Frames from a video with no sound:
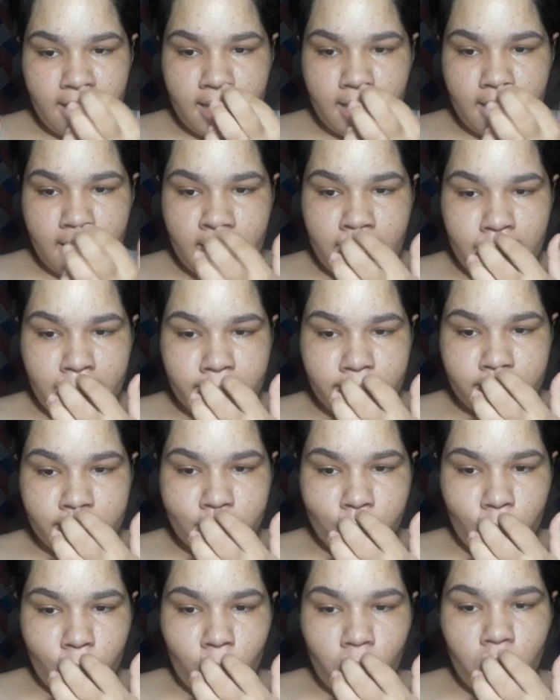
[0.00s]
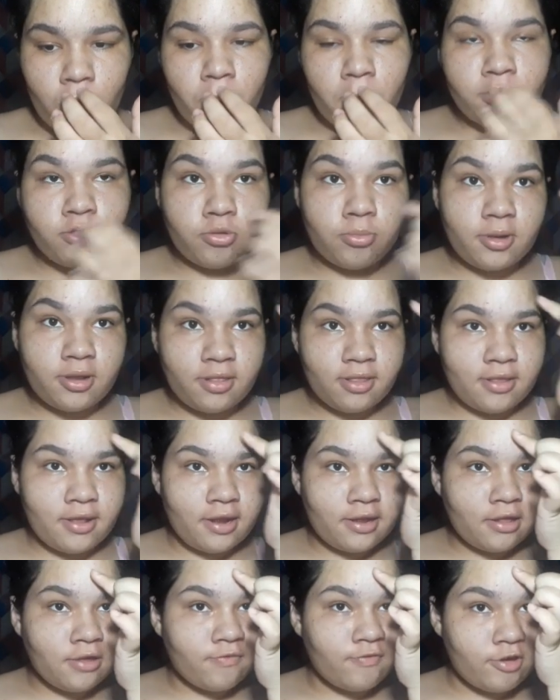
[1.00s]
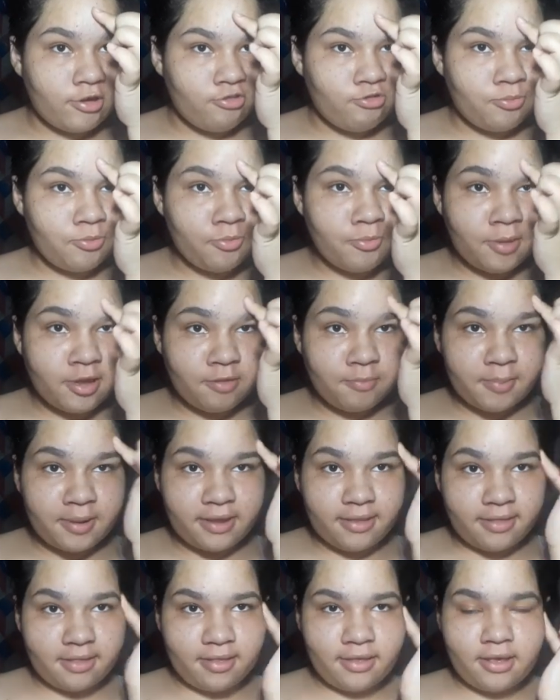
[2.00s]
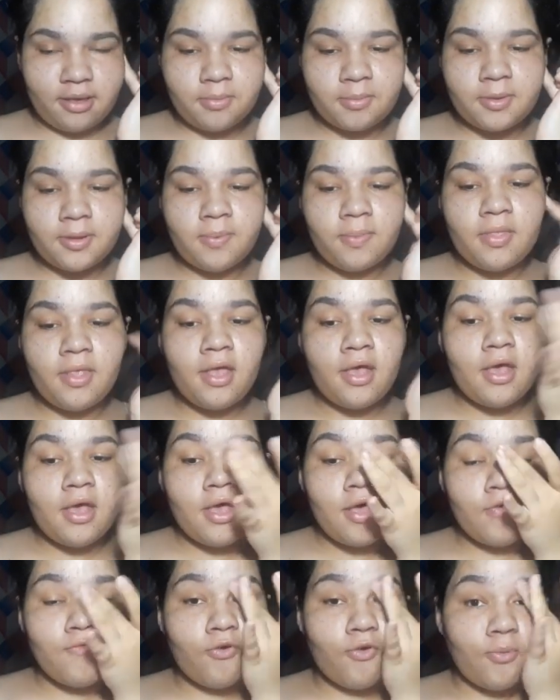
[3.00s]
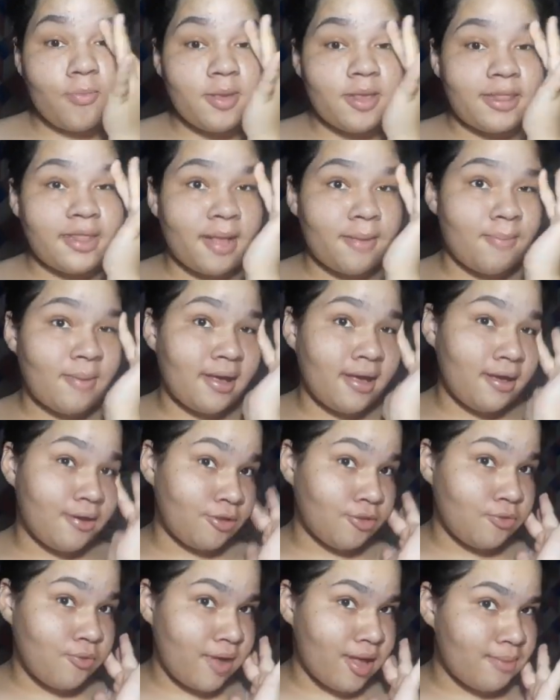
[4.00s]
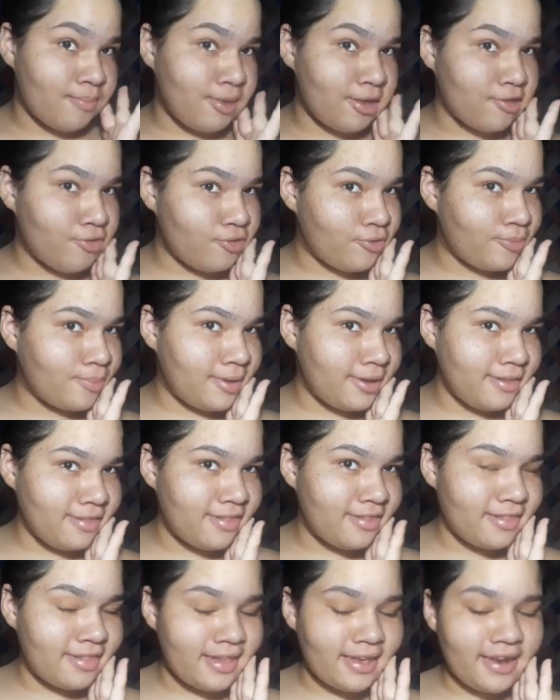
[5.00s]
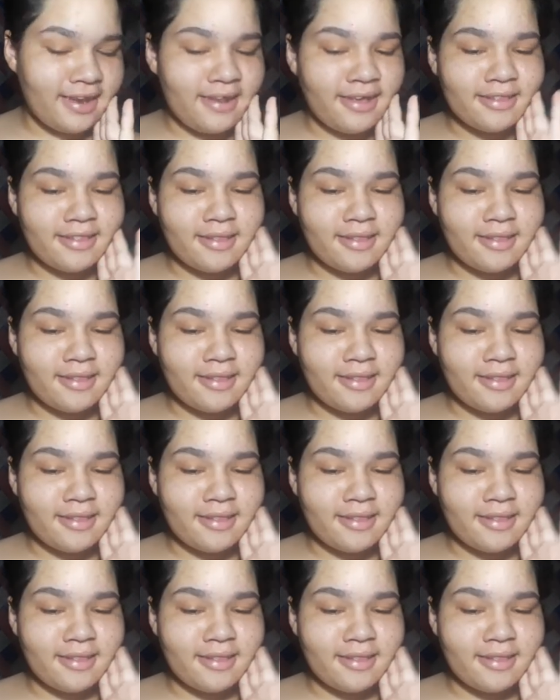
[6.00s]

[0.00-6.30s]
É, então, como a sobrancelha ela faz tipo mais pra cima, eu vou começar apagando a minha sobrancelha,